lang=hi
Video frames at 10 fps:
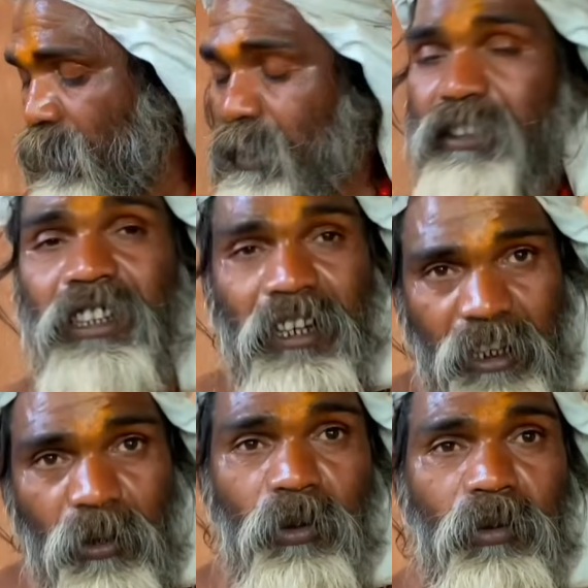अच्छा
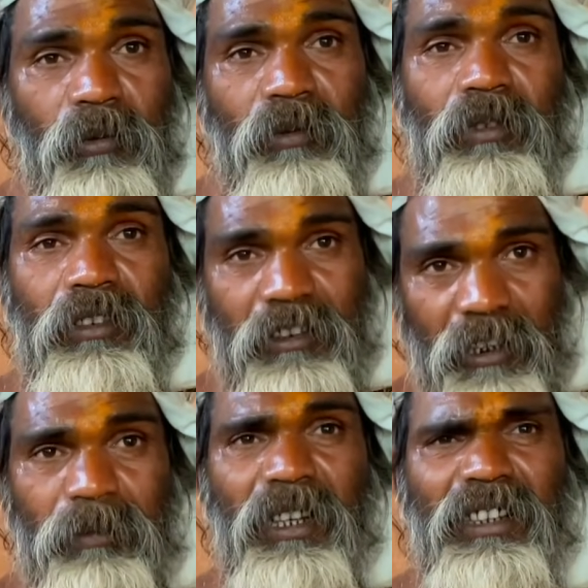करो
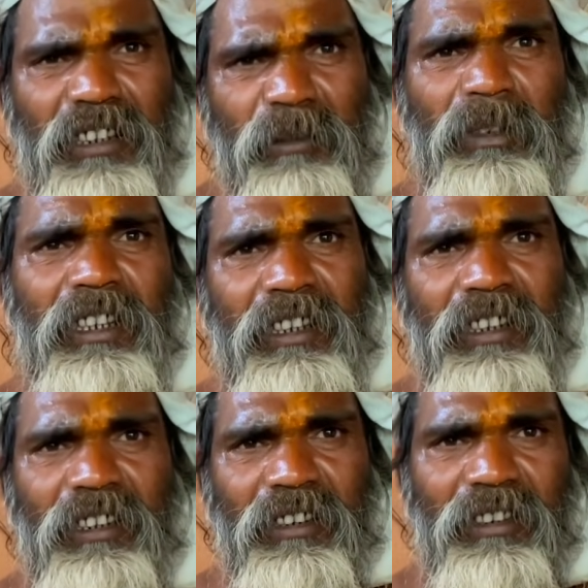जब शांति मिलेगी